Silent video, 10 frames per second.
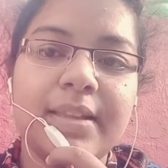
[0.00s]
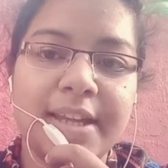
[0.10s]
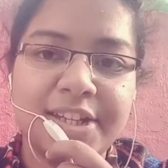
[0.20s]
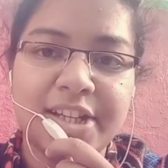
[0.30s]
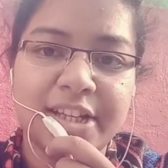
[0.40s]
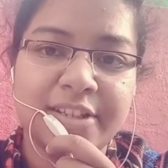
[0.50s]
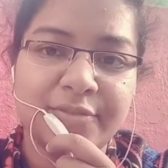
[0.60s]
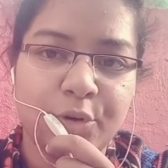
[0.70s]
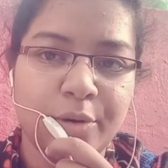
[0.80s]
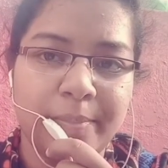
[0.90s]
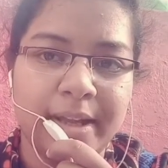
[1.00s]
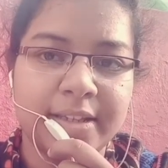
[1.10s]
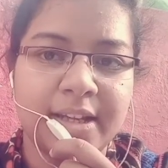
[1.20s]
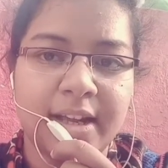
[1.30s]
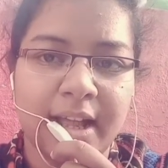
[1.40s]
1984 में
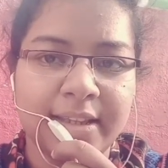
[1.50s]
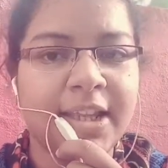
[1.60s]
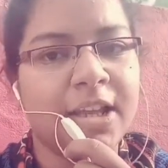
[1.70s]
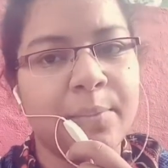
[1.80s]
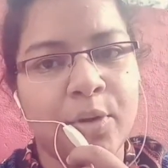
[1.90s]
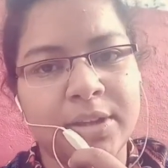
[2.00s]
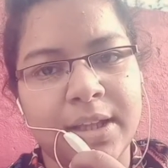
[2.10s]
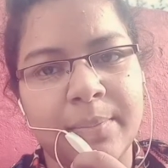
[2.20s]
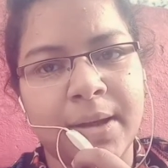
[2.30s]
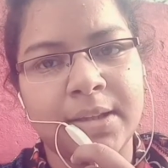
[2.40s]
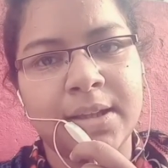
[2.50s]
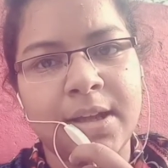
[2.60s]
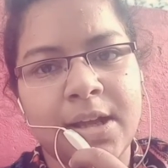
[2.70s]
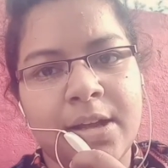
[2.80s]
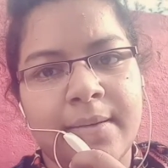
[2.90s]
इंदिरा गांधी के मौत के बाद
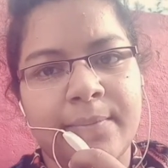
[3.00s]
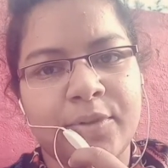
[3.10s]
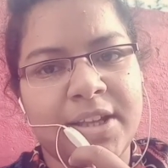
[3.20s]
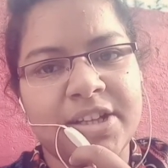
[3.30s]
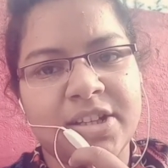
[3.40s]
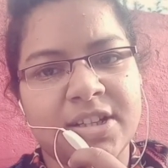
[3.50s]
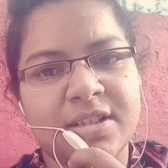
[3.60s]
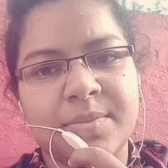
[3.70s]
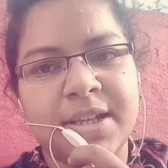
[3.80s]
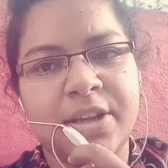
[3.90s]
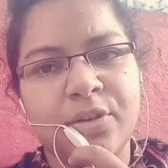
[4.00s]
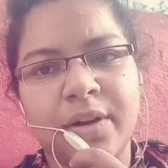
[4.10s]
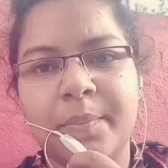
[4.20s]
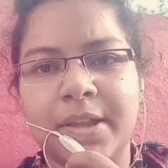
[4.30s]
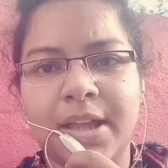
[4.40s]
वो देश के सबसे
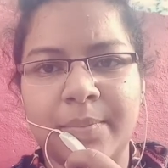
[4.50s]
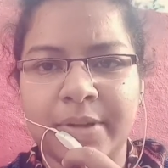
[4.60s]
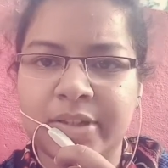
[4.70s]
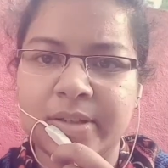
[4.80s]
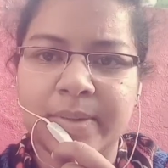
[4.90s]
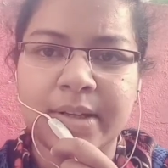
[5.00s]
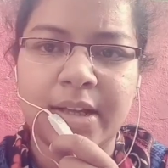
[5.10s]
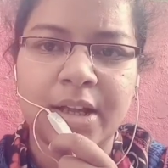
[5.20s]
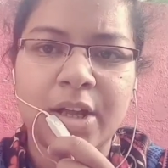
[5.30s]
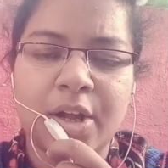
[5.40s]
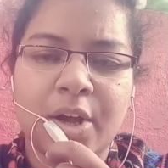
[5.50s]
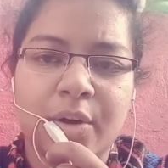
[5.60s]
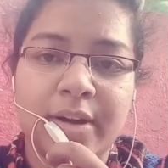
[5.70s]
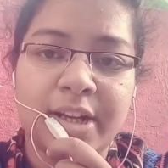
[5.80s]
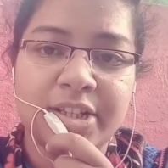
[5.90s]
युवा प्रधानमंत्री बने
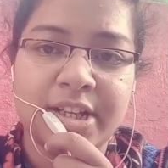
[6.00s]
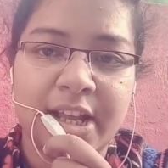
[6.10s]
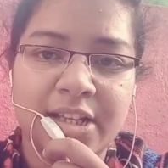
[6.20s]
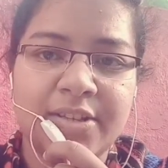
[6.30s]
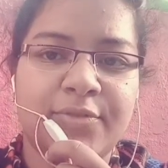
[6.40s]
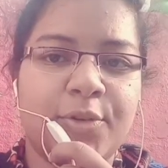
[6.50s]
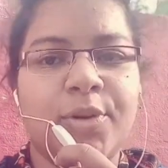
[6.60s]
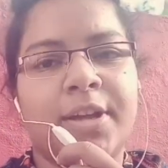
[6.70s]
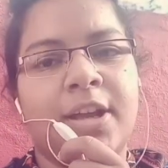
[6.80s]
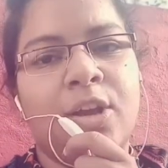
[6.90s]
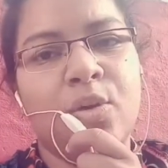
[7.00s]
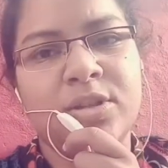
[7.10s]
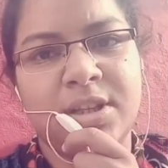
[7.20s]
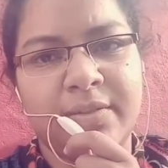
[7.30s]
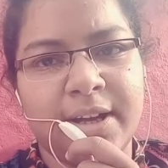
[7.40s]
और 1984 के
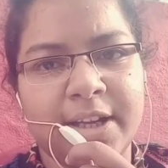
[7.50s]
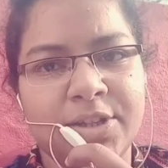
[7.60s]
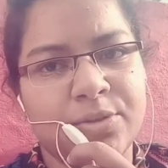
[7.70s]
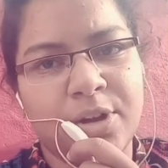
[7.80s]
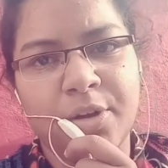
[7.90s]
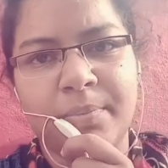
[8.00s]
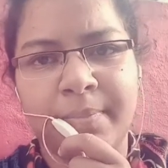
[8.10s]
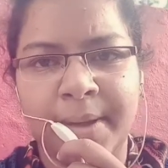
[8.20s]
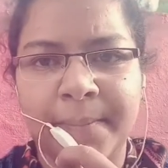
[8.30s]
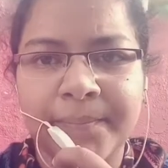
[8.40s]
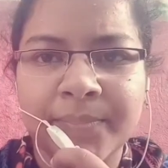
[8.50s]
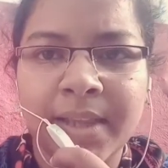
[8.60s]
लोकसभा के चुनाव में